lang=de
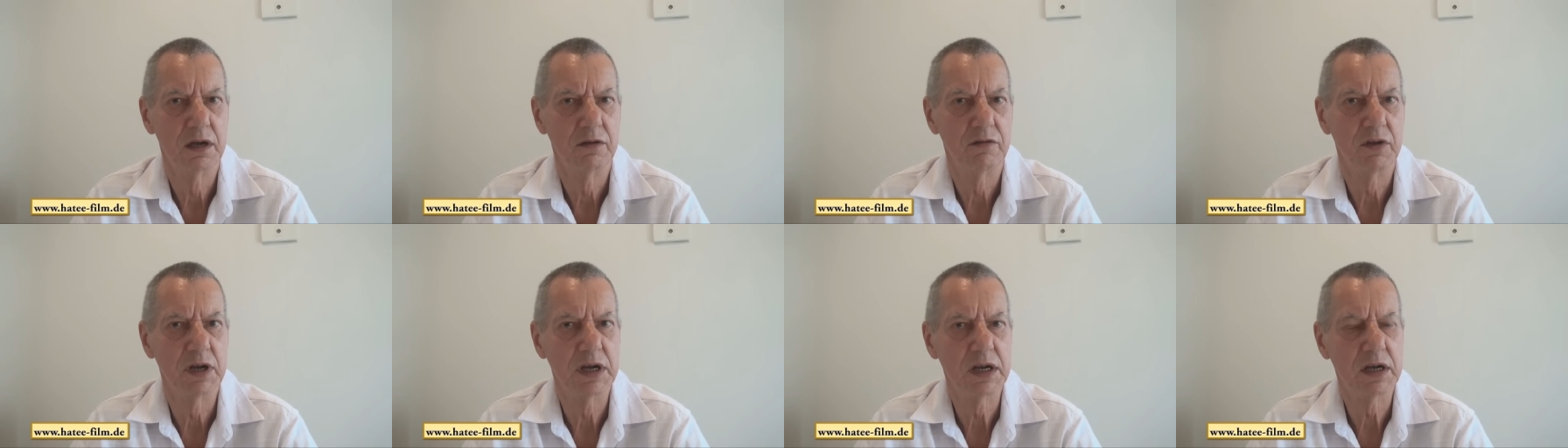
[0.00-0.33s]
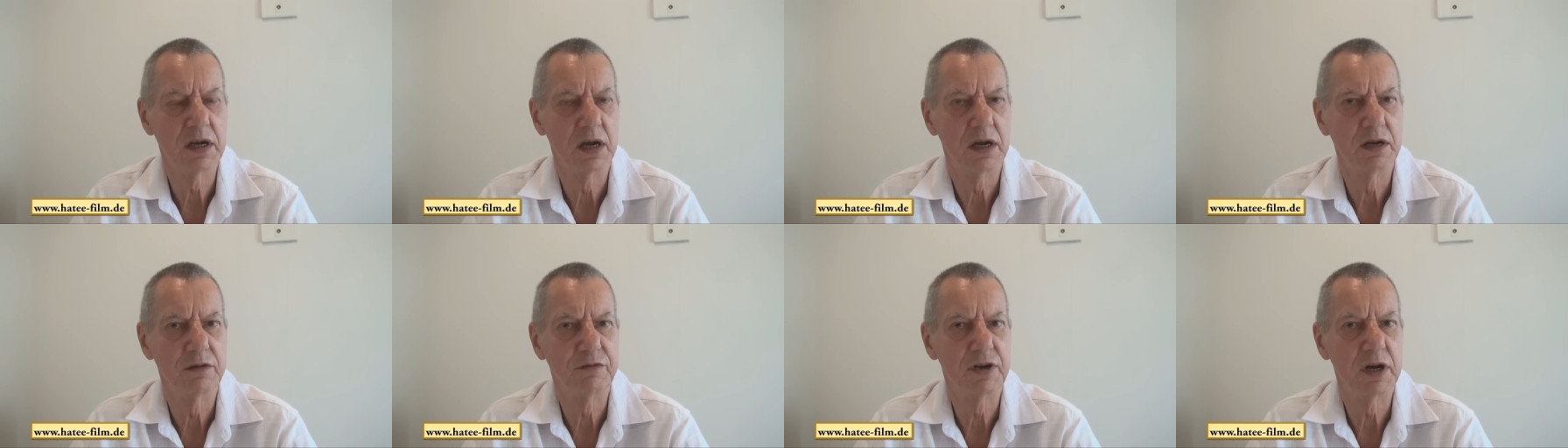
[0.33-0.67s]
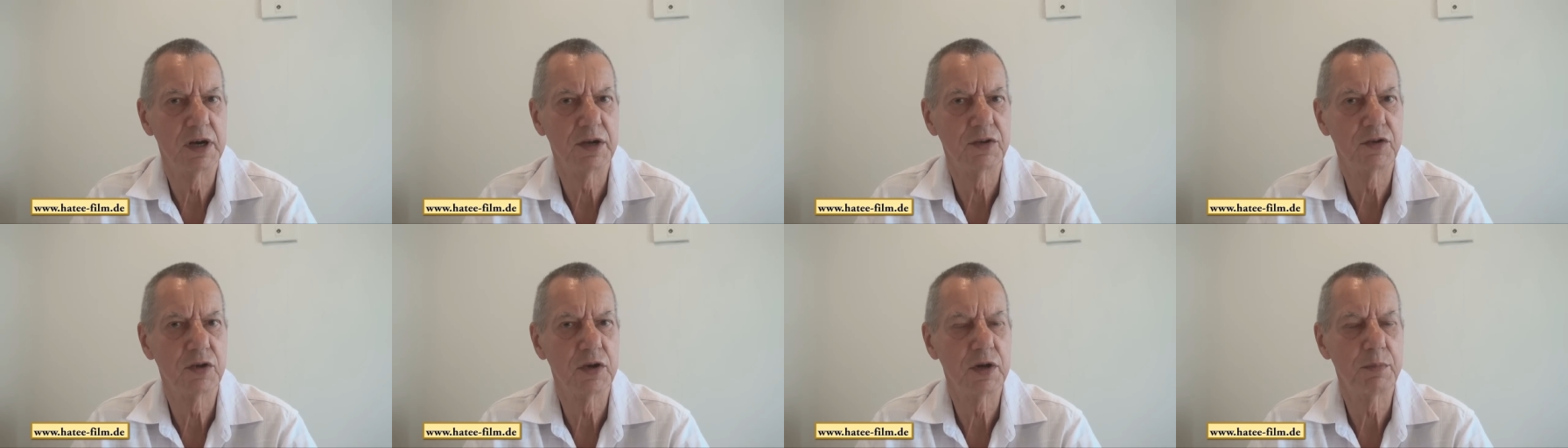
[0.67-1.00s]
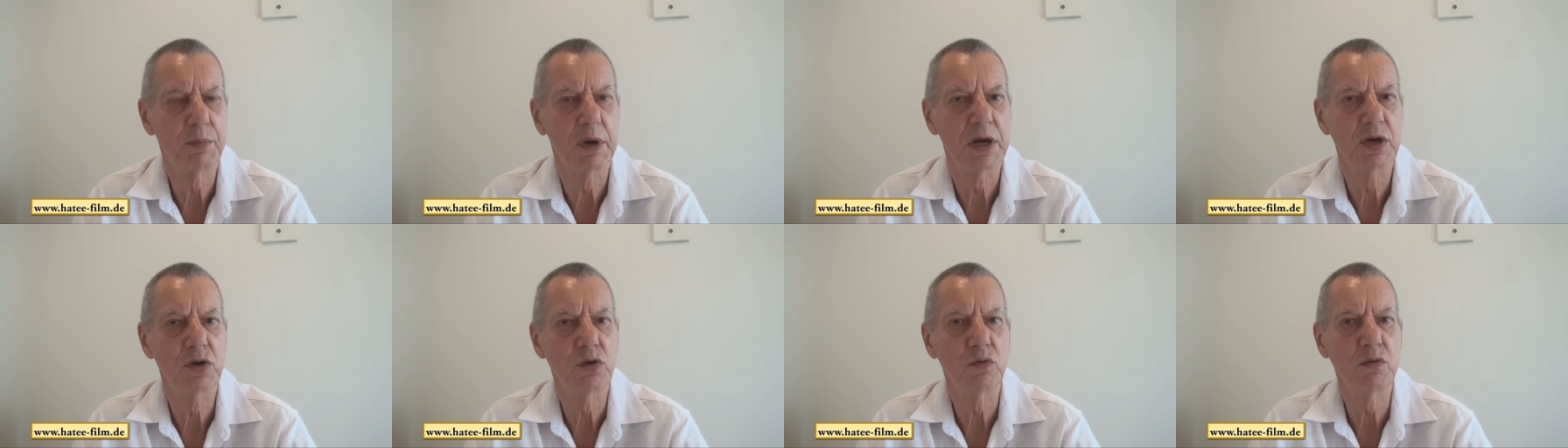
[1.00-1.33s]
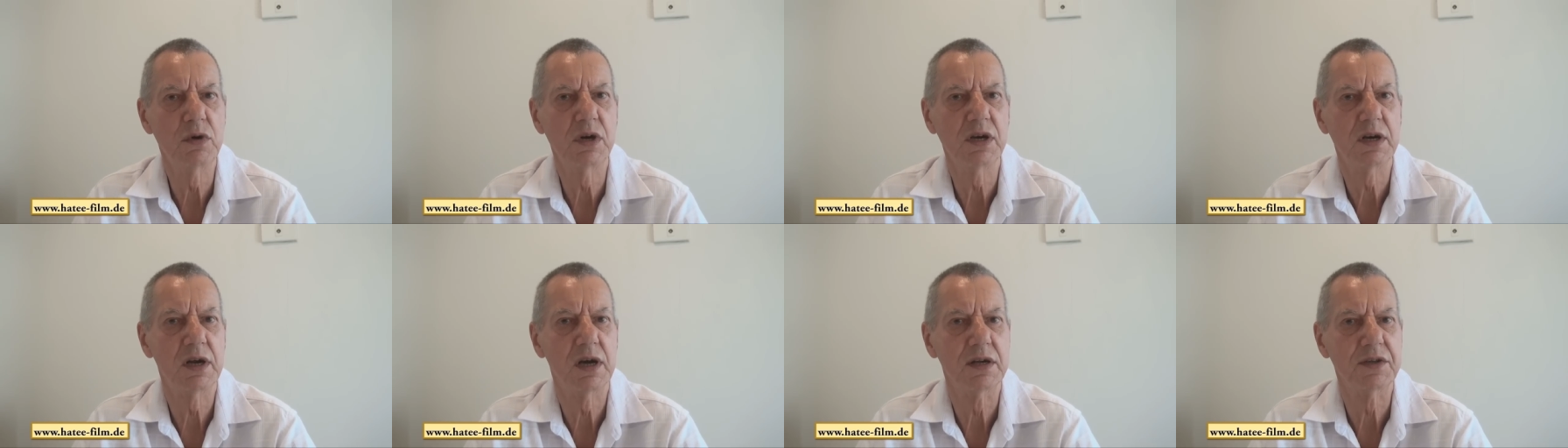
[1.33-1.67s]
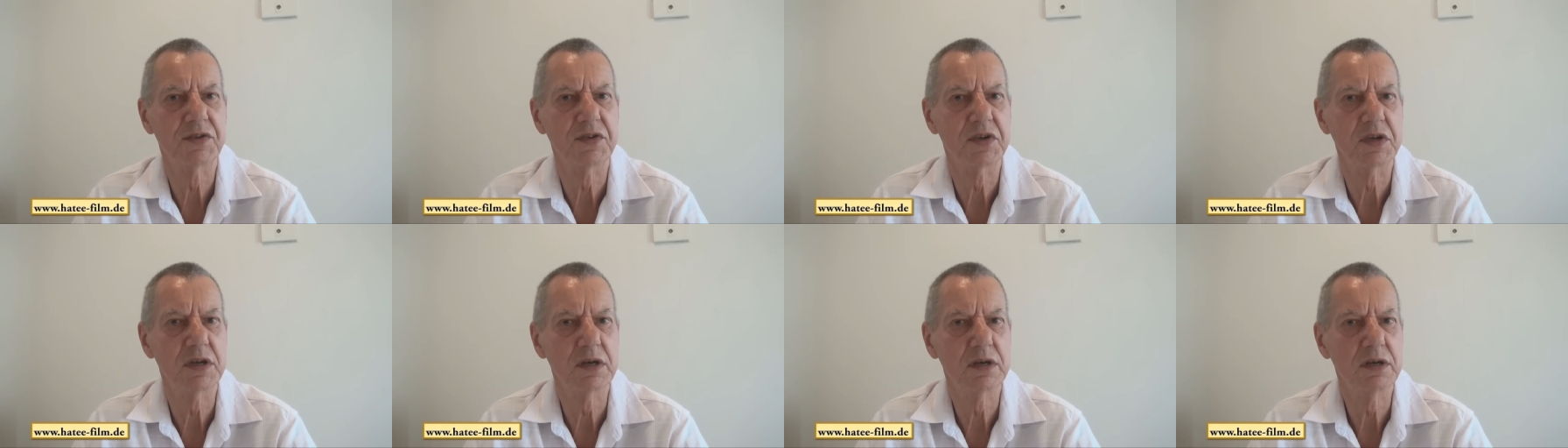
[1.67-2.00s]
Wenn ich ein Fahrzeug bei
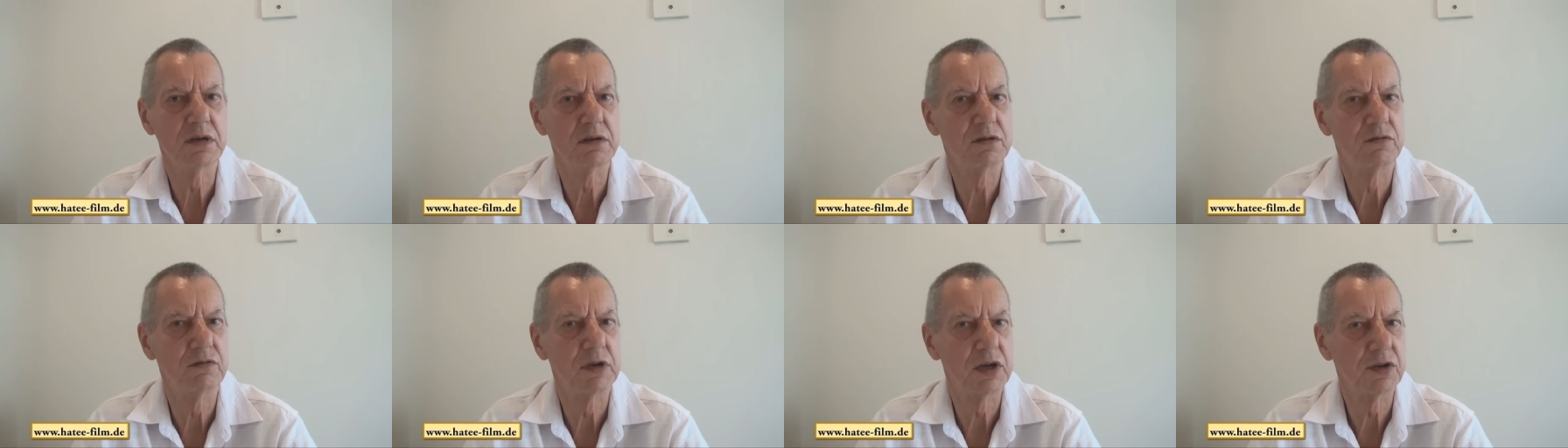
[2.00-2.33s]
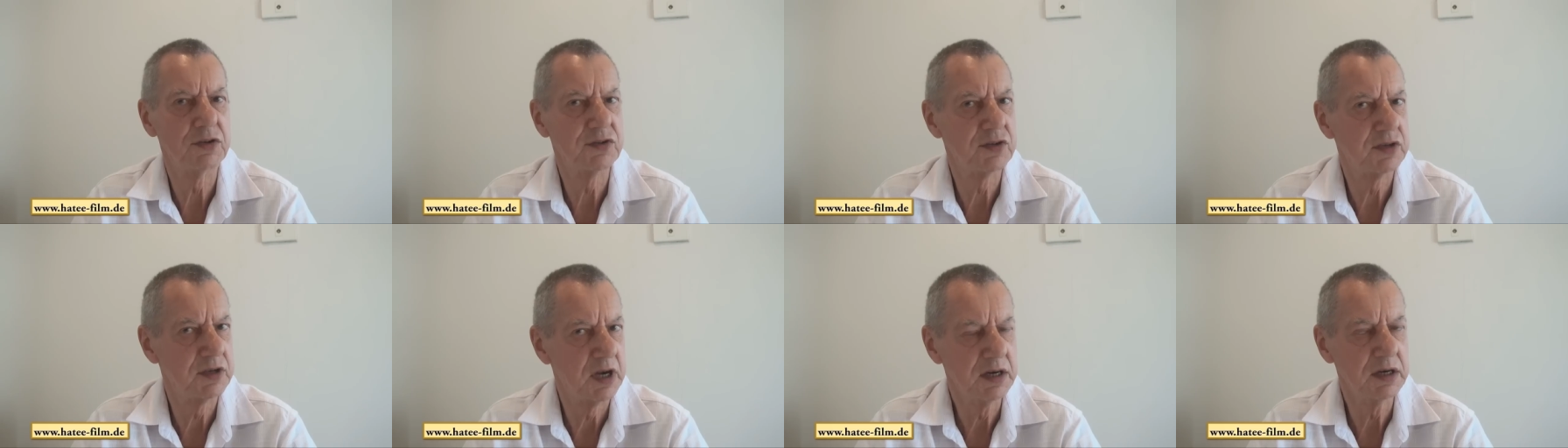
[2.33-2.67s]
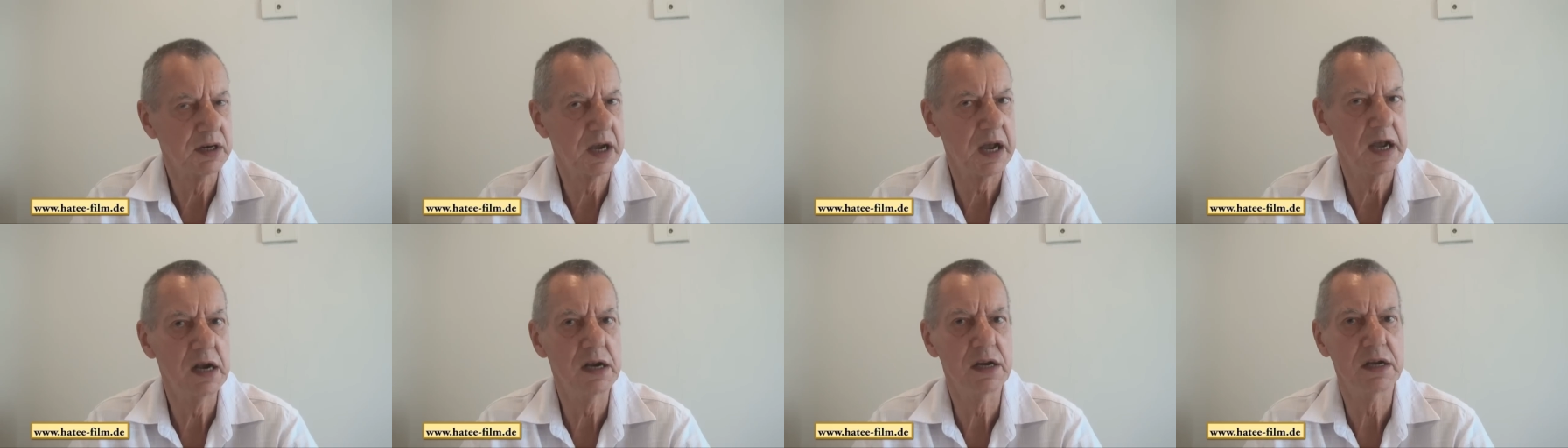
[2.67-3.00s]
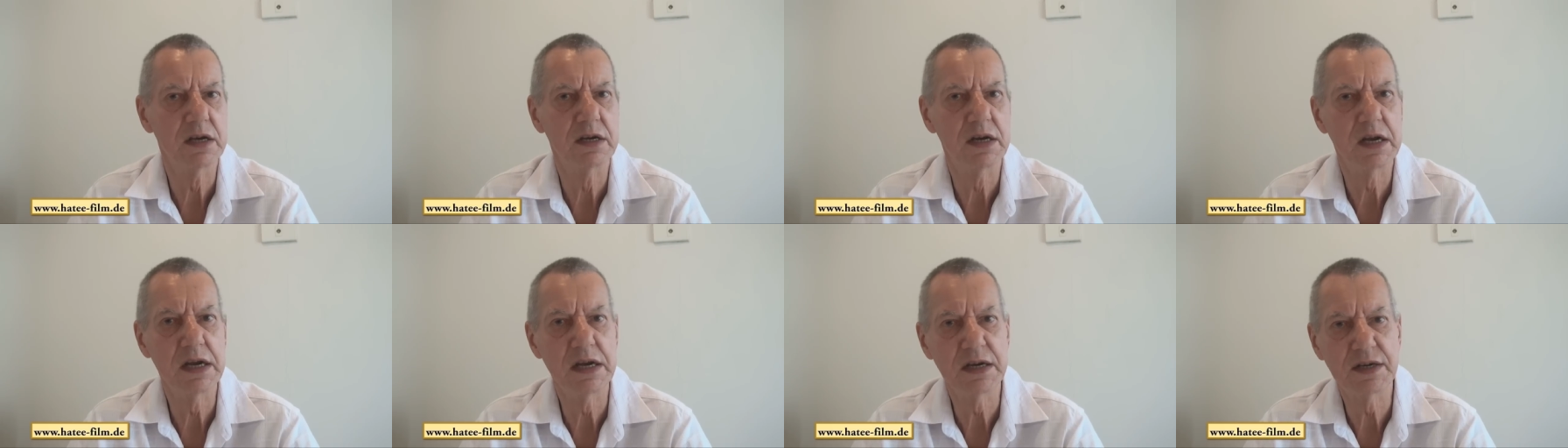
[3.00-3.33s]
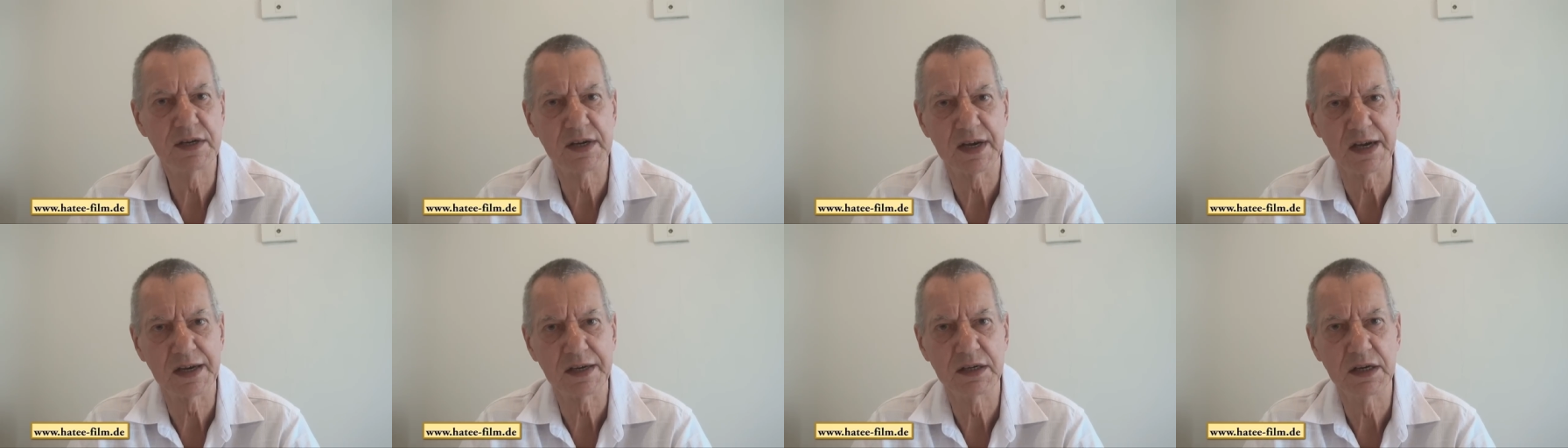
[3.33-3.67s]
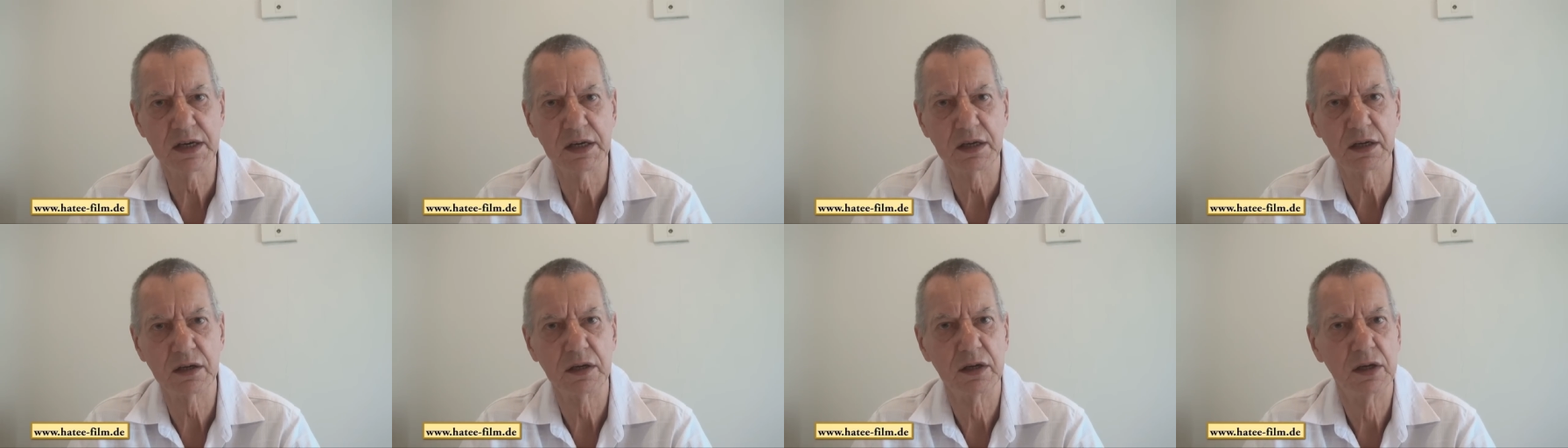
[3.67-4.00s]
Dunkelheit sehe, das dank
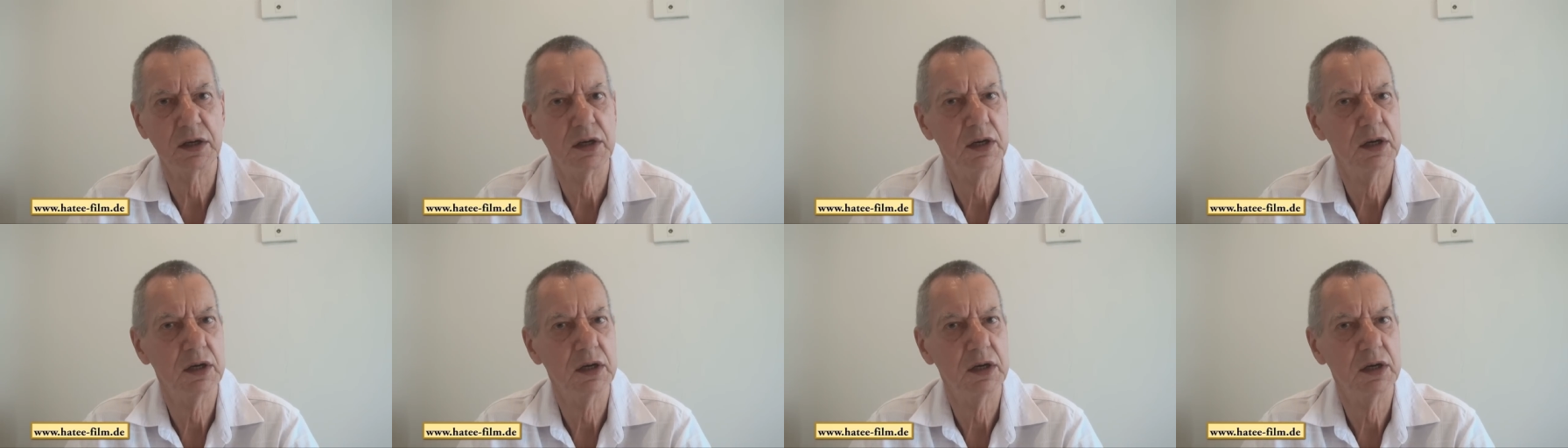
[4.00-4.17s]
LED-Technik